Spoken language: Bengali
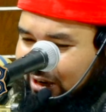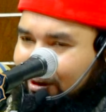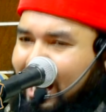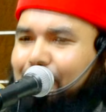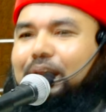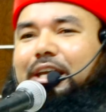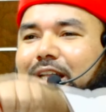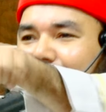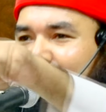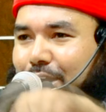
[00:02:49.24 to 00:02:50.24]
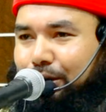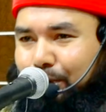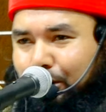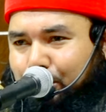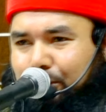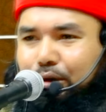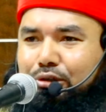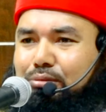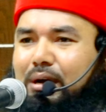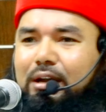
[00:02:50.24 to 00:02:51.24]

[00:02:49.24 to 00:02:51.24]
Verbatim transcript: সবাব লিখে দেওয়া হয় বড় করে বলো